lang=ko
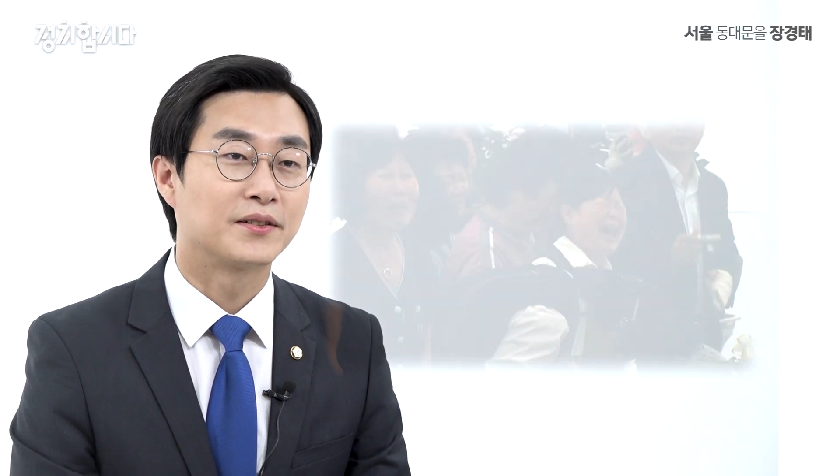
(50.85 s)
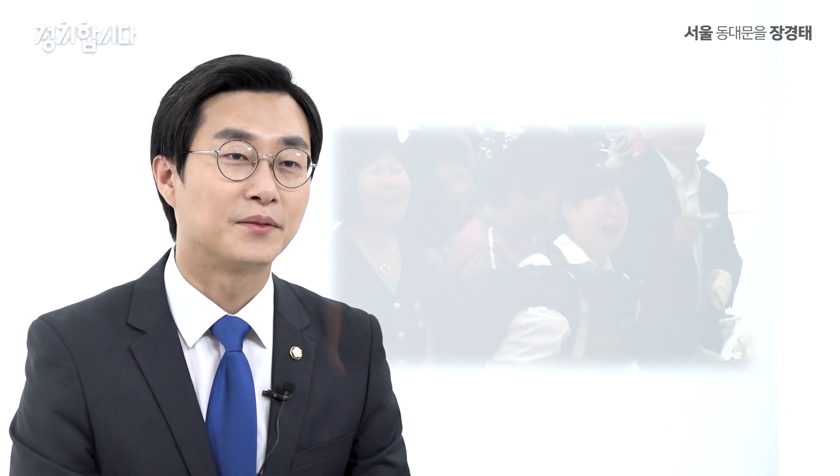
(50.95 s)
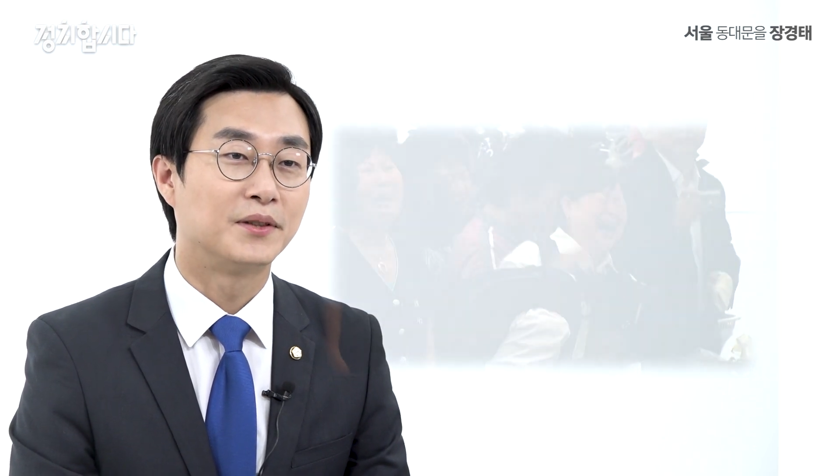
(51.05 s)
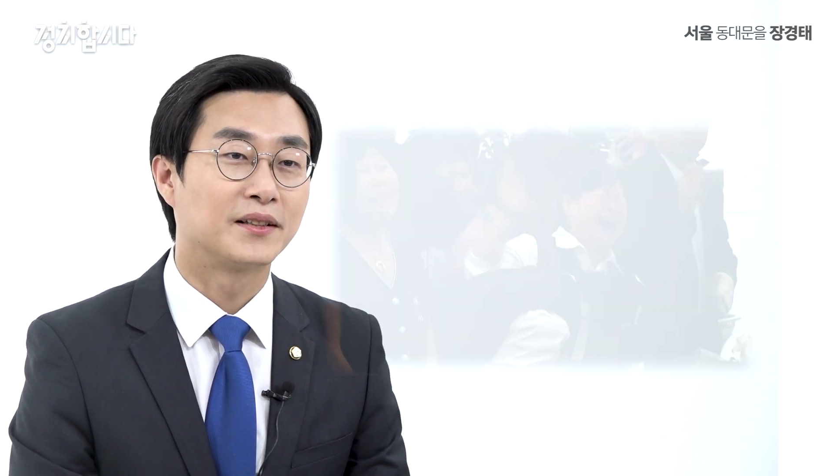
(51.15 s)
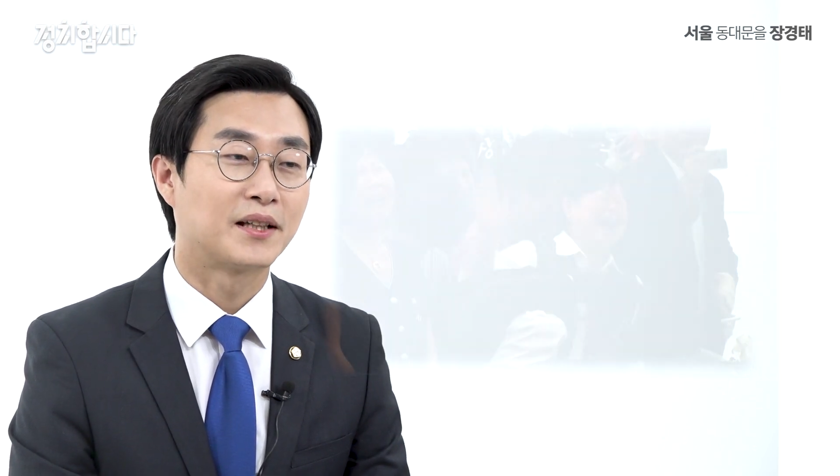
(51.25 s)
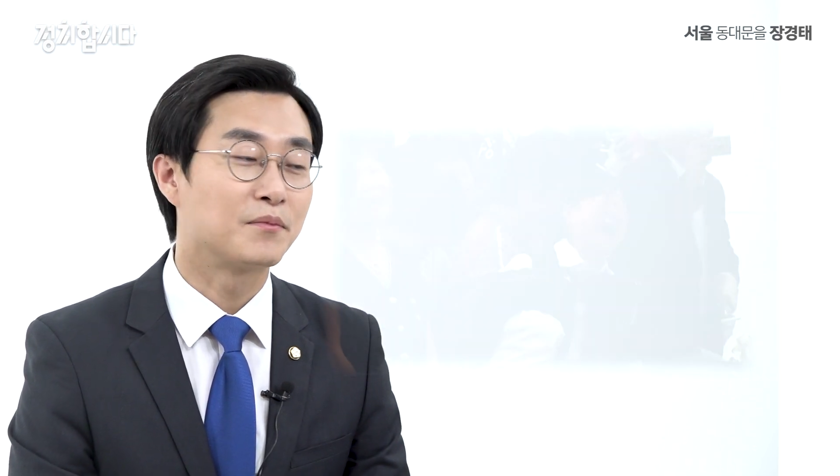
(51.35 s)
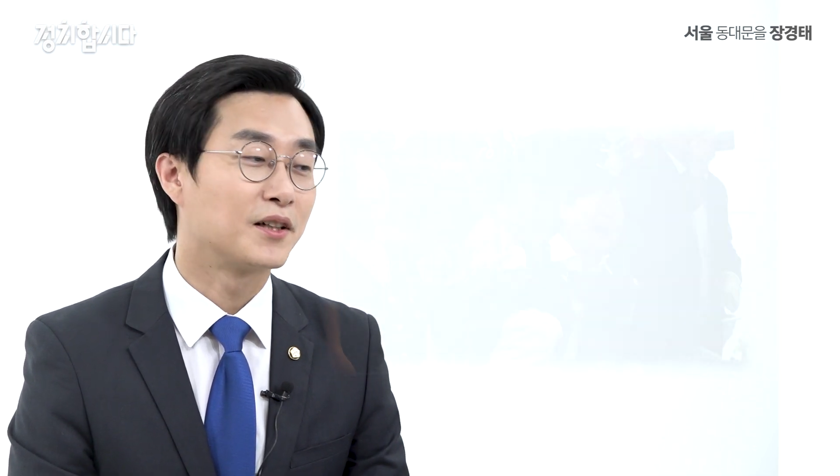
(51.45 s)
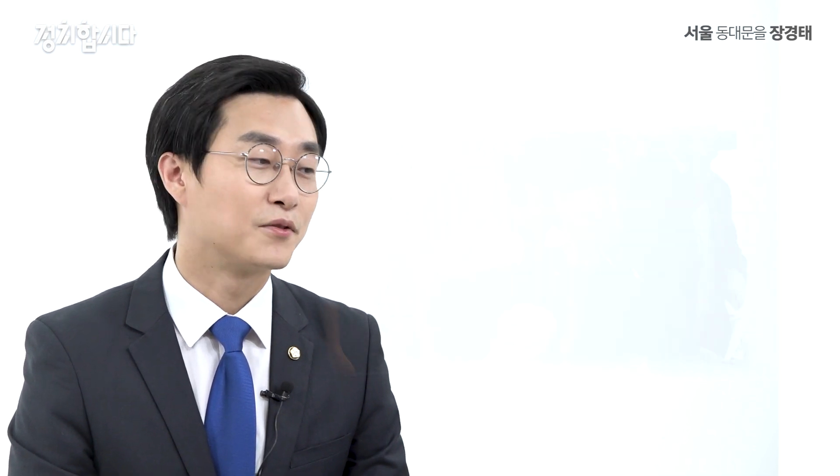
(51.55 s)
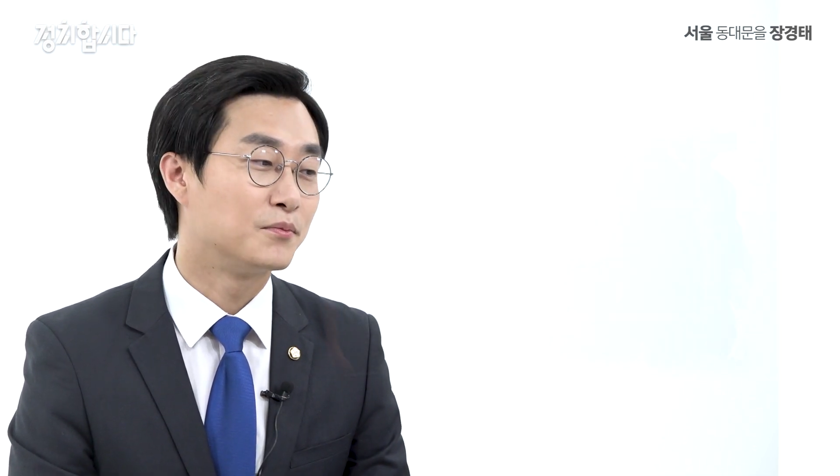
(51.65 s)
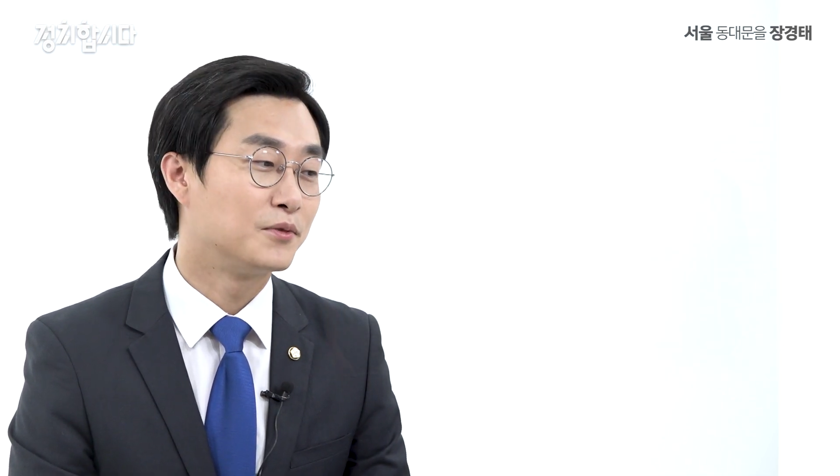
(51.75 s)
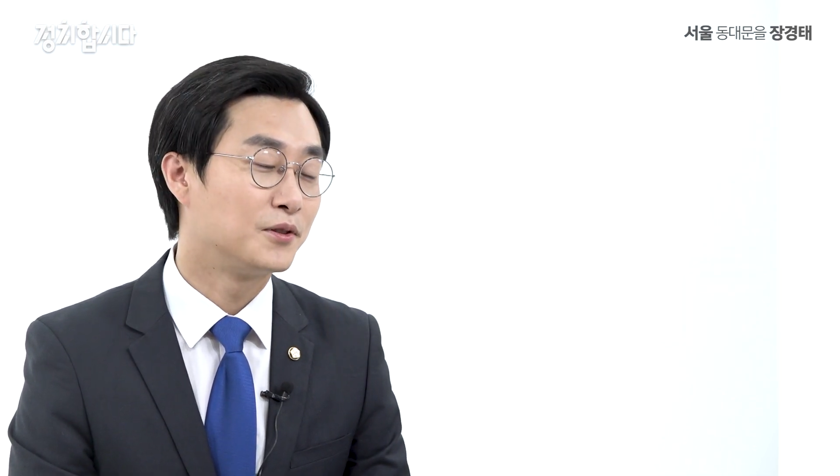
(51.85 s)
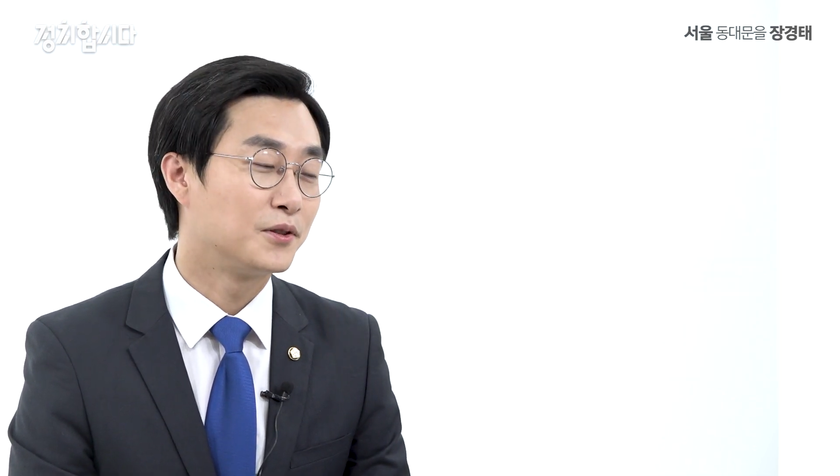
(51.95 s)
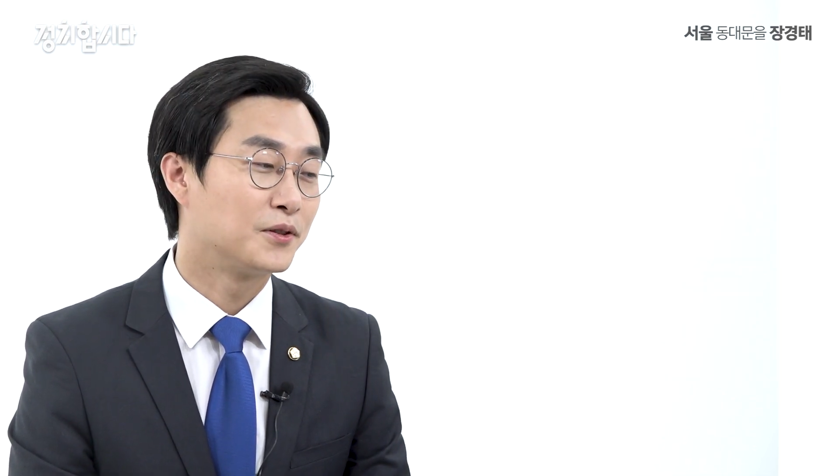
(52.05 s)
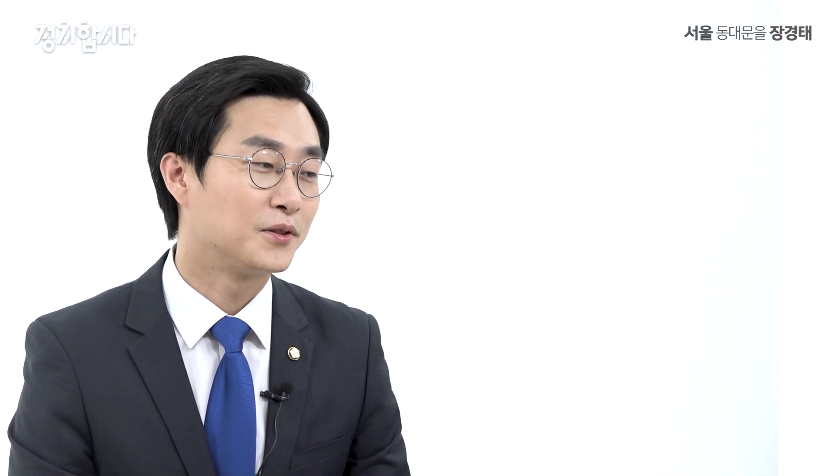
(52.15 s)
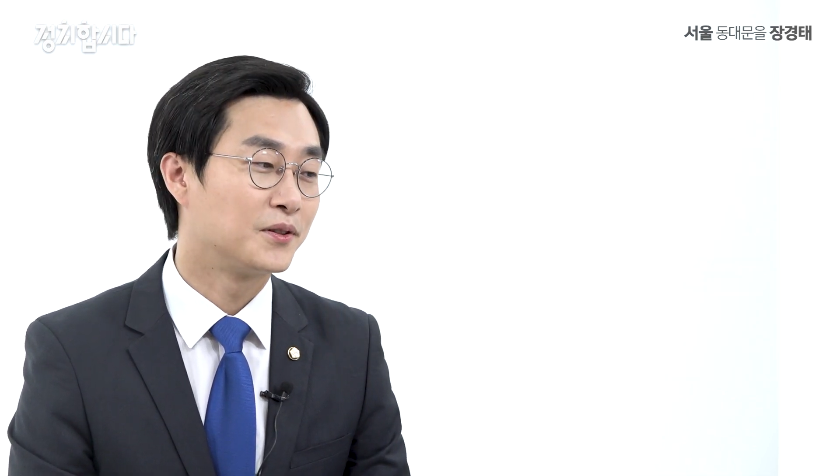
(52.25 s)
정말 땀과
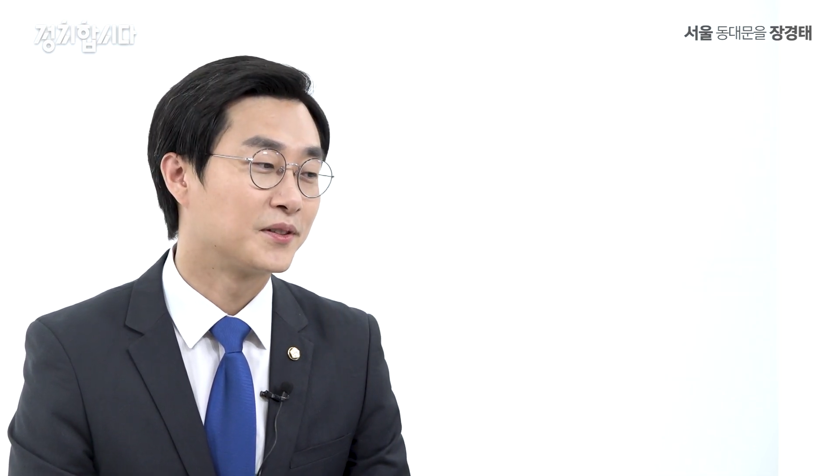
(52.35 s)
눈물로